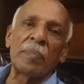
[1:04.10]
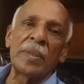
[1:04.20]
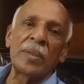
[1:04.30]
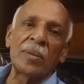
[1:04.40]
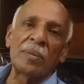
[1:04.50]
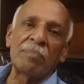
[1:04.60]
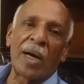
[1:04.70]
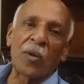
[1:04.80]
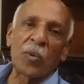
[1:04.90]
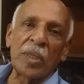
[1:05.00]
अपनी जो
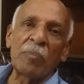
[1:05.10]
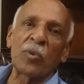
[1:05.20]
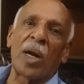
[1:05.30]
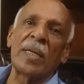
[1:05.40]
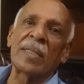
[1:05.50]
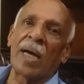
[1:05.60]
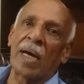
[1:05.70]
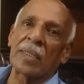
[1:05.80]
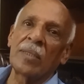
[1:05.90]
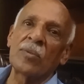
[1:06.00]
मारुति पुरानी
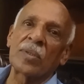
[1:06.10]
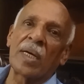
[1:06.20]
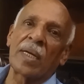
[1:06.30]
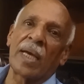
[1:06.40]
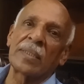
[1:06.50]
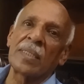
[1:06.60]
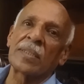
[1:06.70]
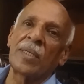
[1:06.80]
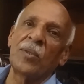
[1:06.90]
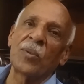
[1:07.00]
कार थी उसका लाइसेंस
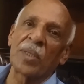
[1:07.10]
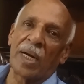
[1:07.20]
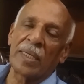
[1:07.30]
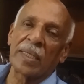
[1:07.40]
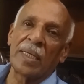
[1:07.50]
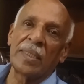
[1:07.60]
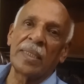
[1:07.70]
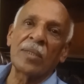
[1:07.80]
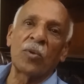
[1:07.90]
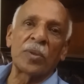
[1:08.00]
रिन्यू कराने के
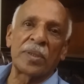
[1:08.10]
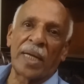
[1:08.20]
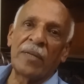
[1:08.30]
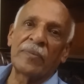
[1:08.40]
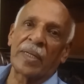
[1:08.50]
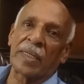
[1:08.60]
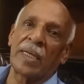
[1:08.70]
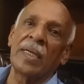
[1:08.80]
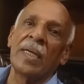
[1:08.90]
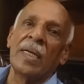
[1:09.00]
लिए खुद ड्राइव करके
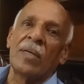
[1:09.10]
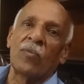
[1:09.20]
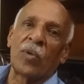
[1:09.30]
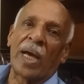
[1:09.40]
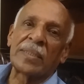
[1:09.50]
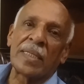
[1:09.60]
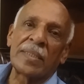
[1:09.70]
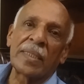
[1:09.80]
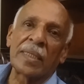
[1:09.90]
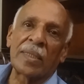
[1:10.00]
वो
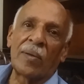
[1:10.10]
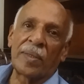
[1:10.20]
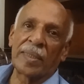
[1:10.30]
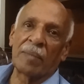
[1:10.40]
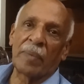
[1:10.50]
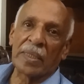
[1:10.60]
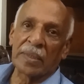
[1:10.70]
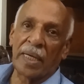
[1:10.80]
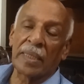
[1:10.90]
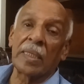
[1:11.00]
लाइसेंसिंग अथॉरिटी के पास
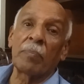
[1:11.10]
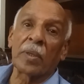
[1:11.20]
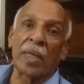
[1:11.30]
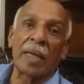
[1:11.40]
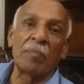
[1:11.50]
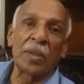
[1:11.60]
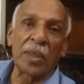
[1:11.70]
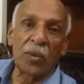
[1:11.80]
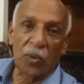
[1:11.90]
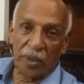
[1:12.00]
गए थे
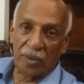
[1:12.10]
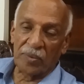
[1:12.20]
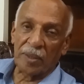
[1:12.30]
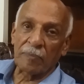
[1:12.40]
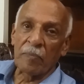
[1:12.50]
प्रधानमंत्री होते हुए